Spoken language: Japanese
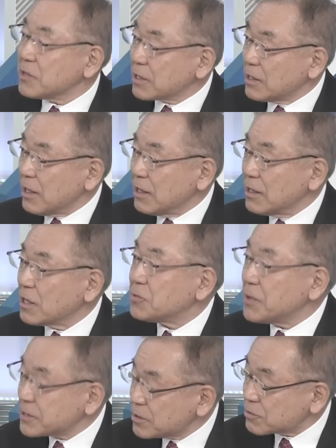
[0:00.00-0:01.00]
割から
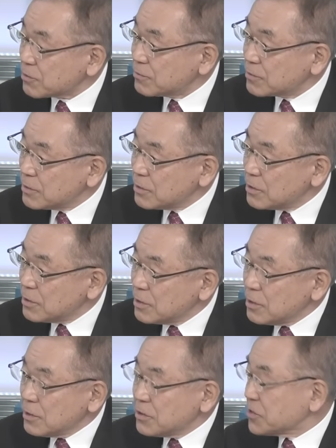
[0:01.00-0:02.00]
100%
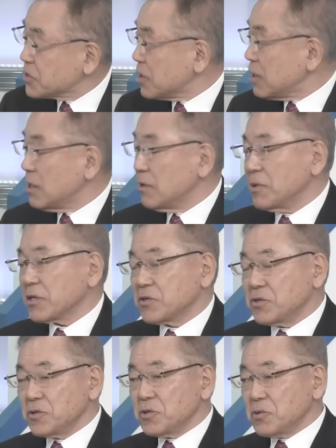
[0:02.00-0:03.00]
ですから、
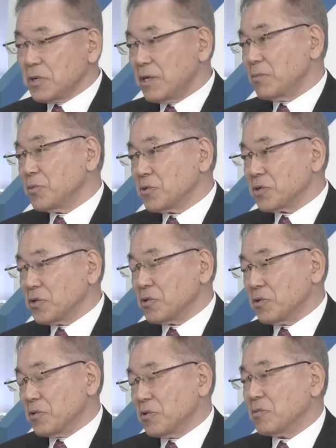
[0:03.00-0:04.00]
企業は儲け
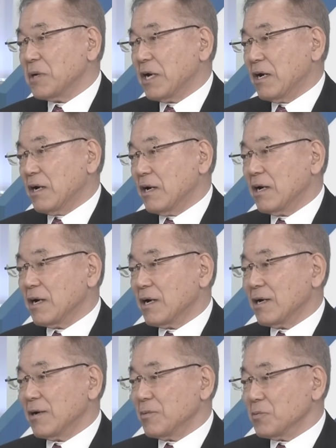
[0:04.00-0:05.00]
を、
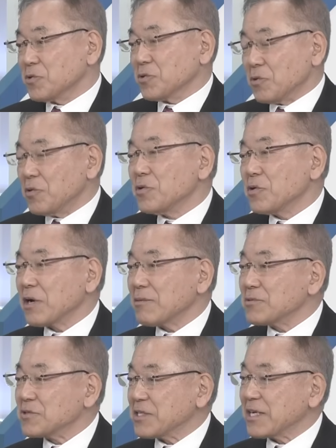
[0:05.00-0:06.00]
もっと
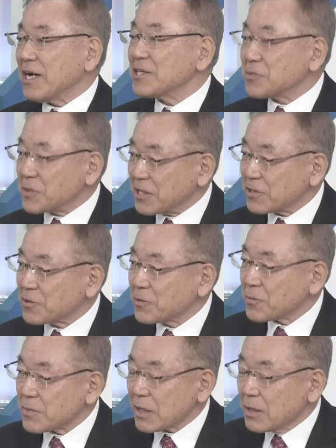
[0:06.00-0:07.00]
株主に返すべきだと、
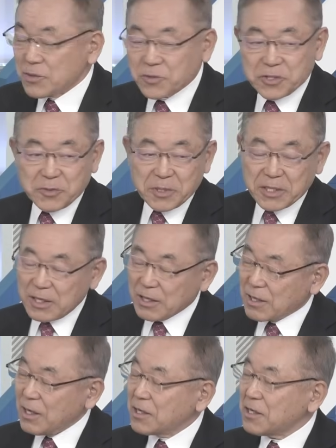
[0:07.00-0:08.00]
そしてまた
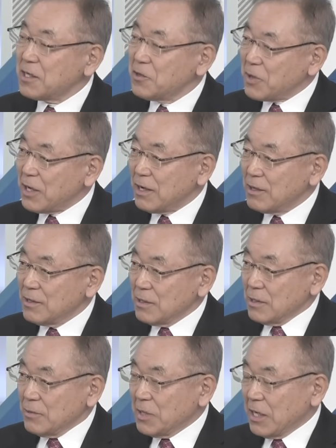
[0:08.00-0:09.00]
家計は、
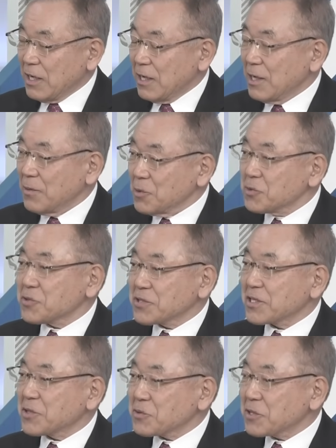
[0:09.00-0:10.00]
もっと
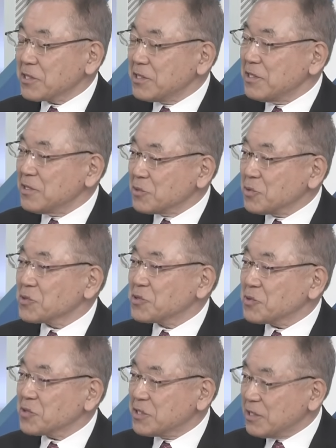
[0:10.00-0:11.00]
積極的に投
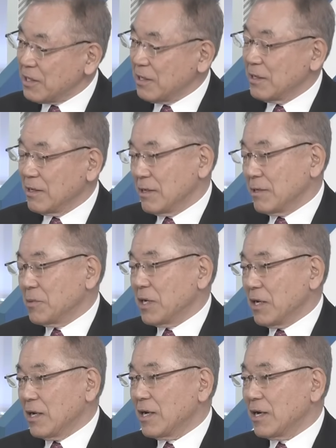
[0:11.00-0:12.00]
資をして、
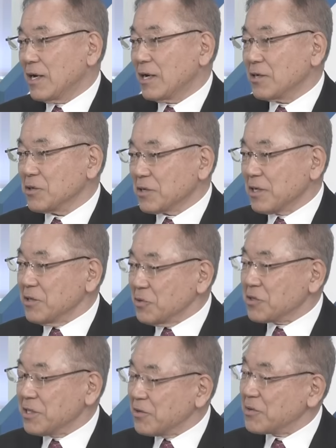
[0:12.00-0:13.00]
現
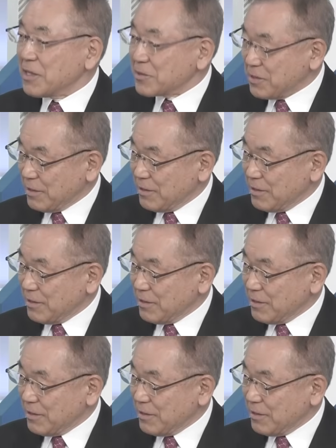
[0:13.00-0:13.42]
預金ではなく